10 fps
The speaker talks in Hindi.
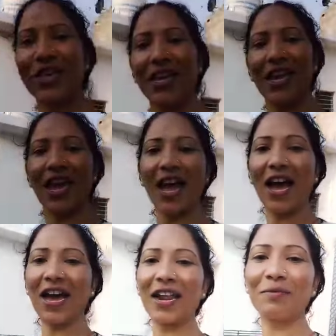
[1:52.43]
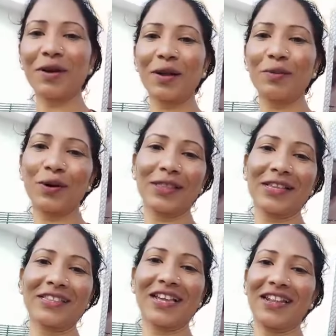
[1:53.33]
मुझे हरा भरा बहुत
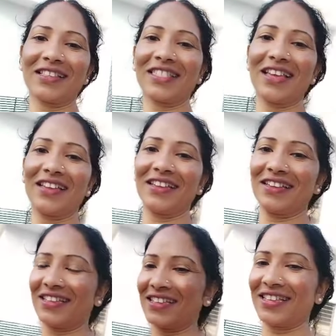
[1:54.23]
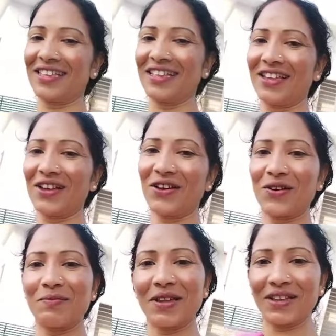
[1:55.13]
अच्छा लगता है
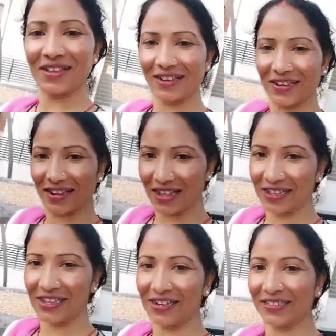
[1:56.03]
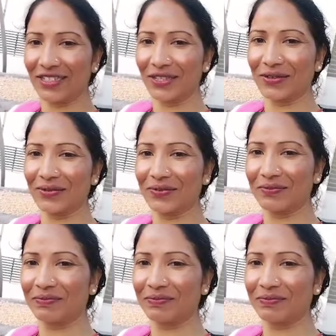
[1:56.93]
और मैं लगा के रखती हूँ